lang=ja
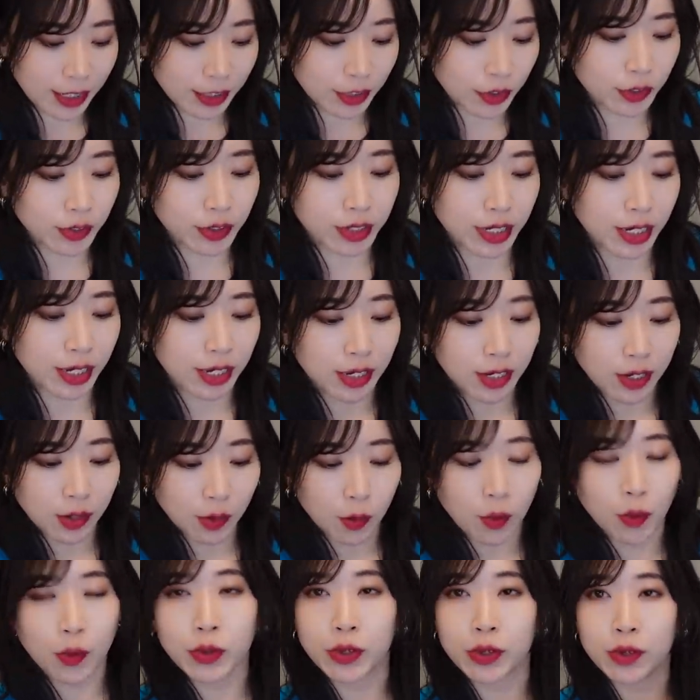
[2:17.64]
すぐに
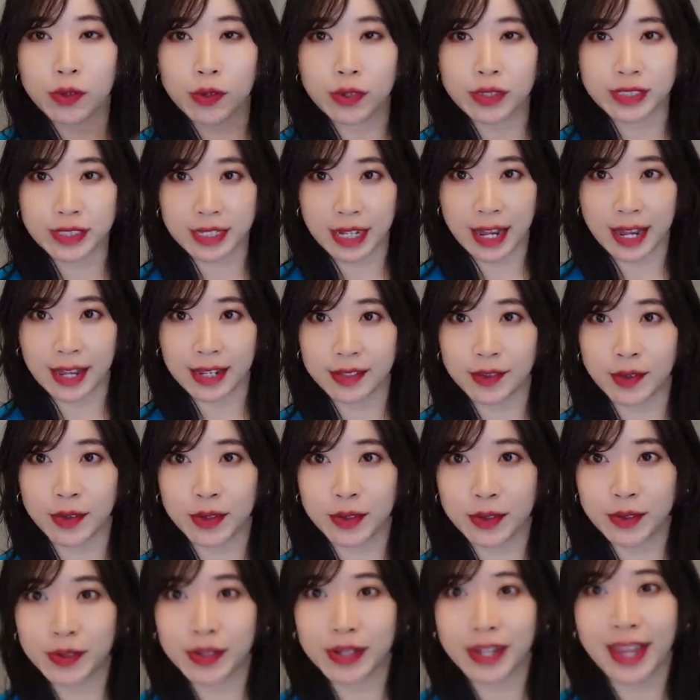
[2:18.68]
購入をしたと
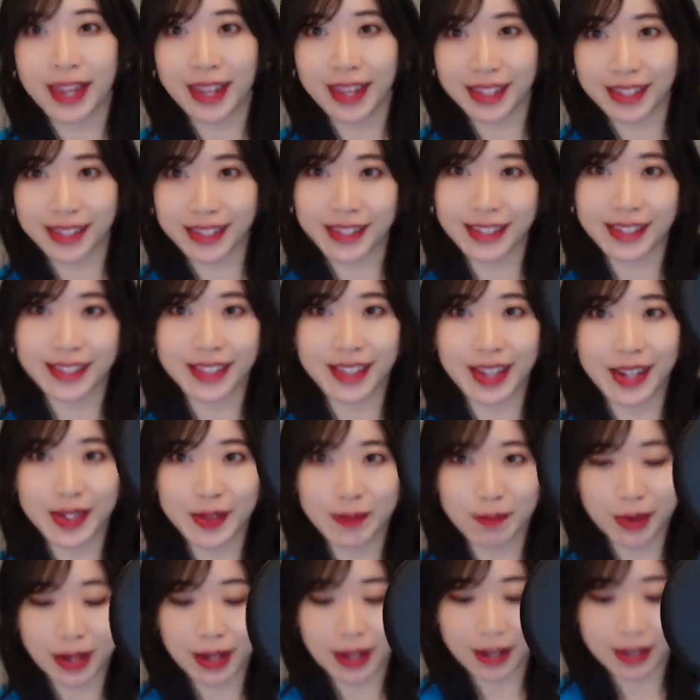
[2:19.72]
いう経緯にな
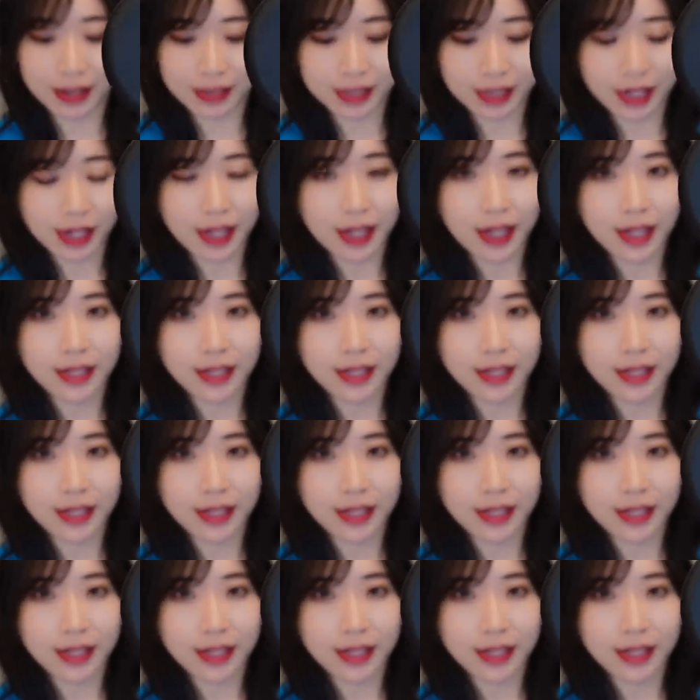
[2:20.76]
ります。